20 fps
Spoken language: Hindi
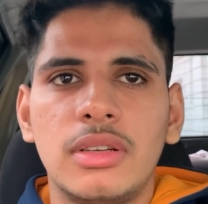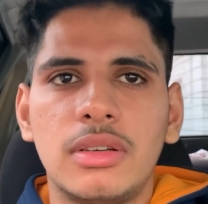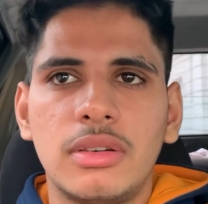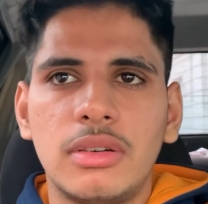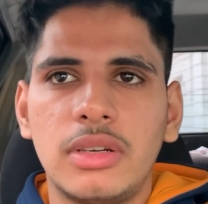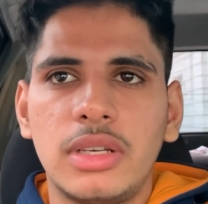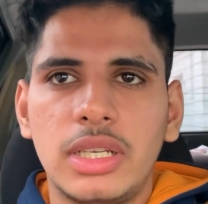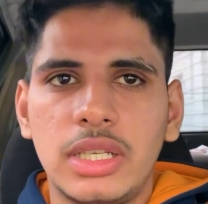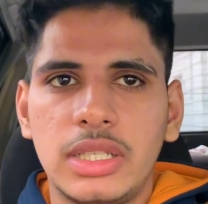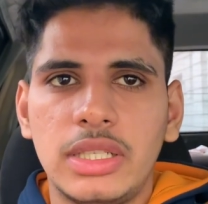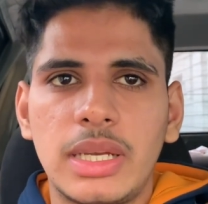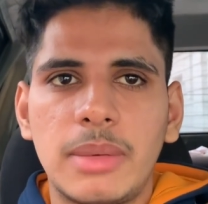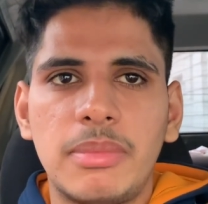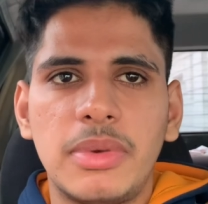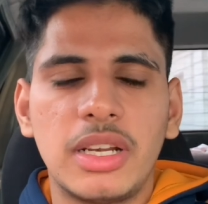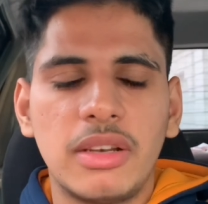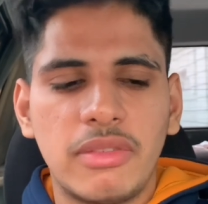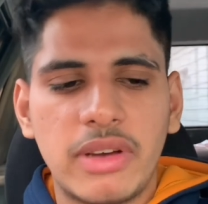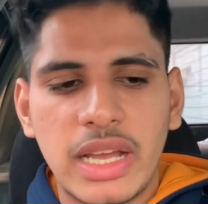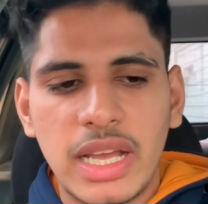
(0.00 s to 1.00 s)
और जब
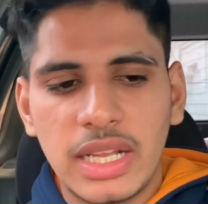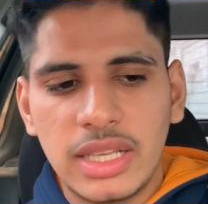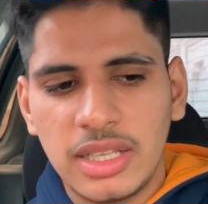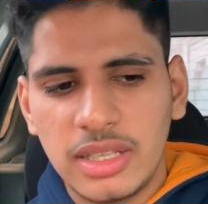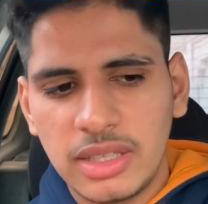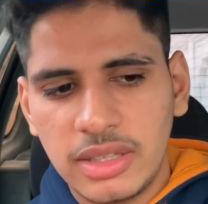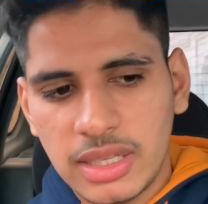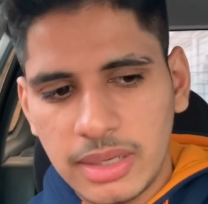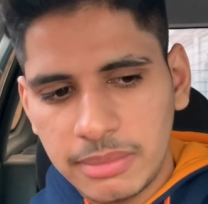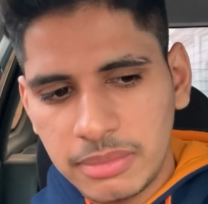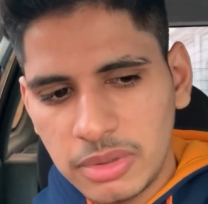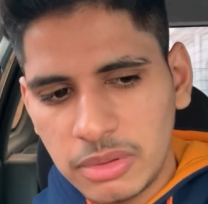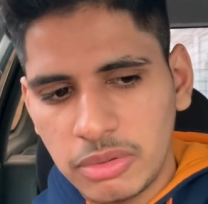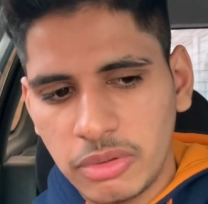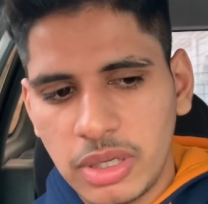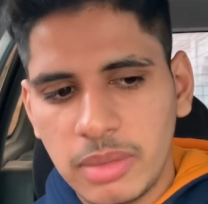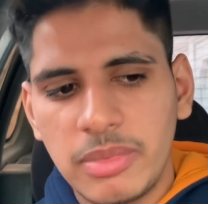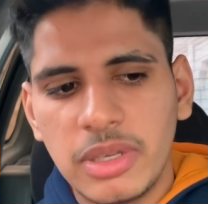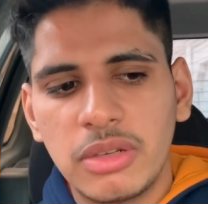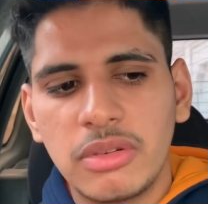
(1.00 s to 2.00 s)
डलवाया था तो तब तो
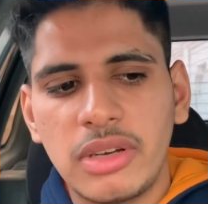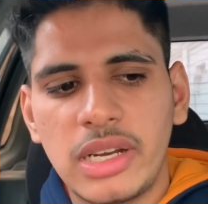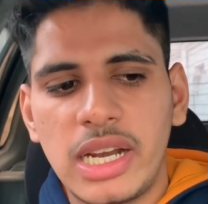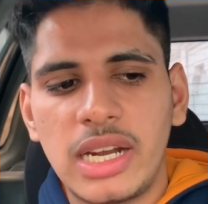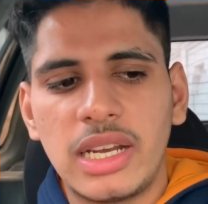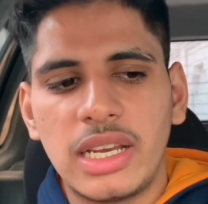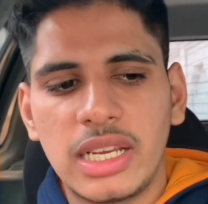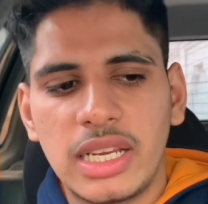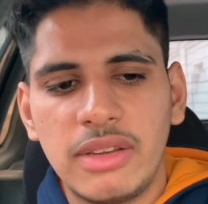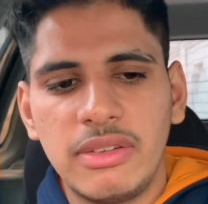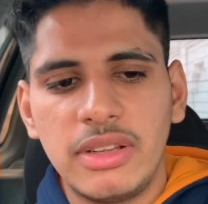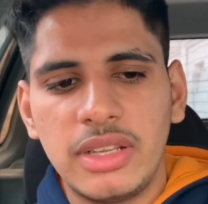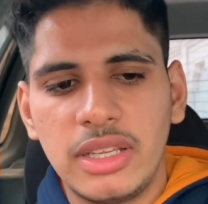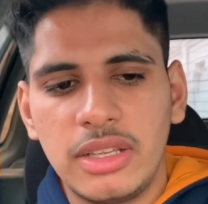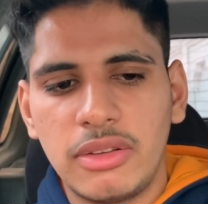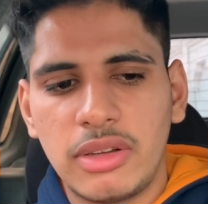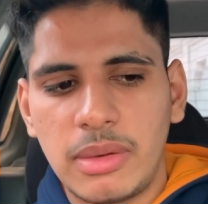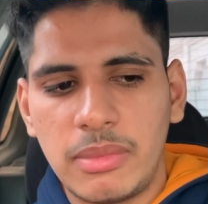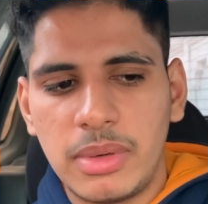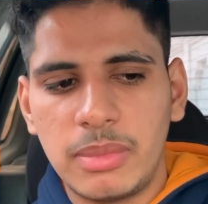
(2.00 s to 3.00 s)
सुई बिल्कुल एंड लगी हुई
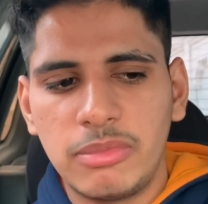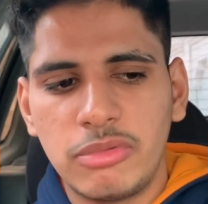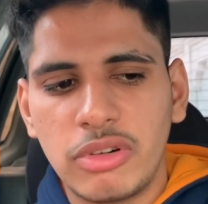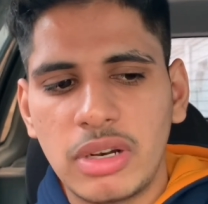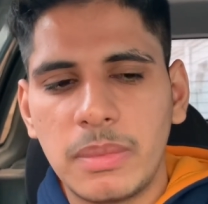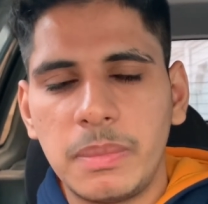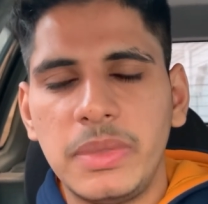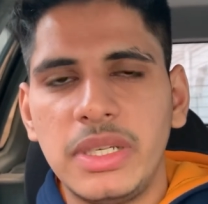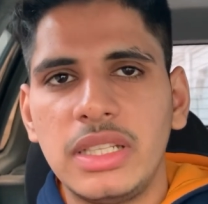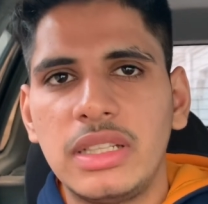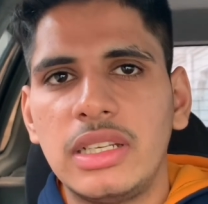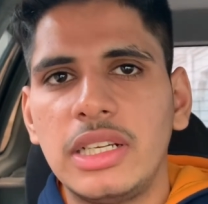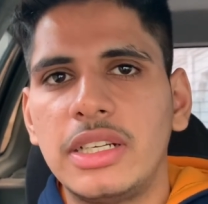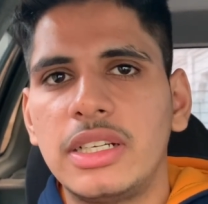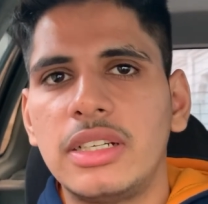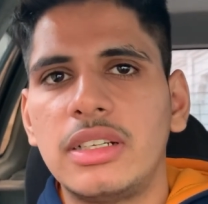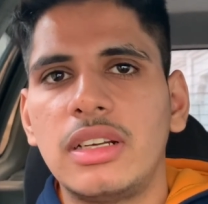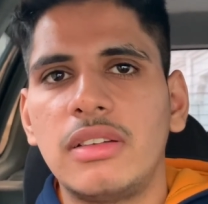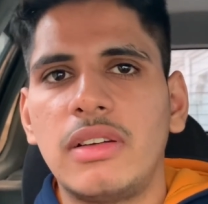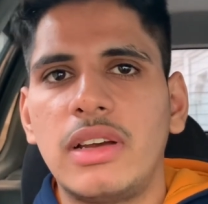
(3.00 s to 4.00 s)
थी तो हमने पूरा बीस
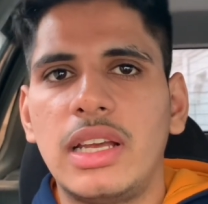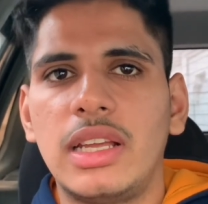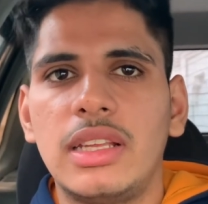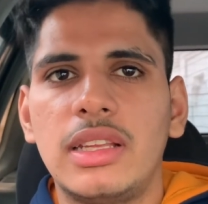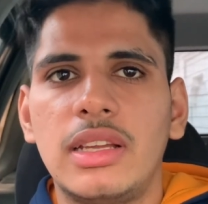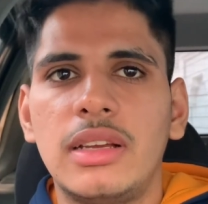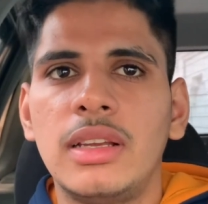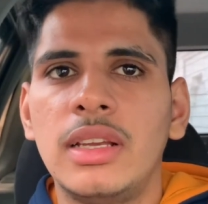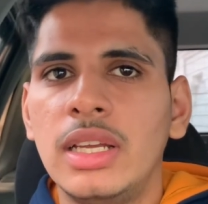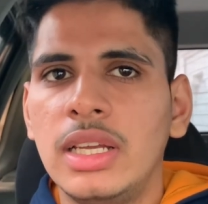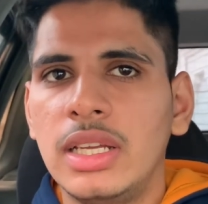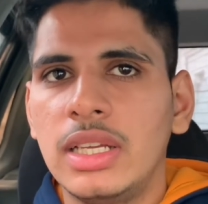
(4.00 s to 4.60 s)
लीटर डलवाया था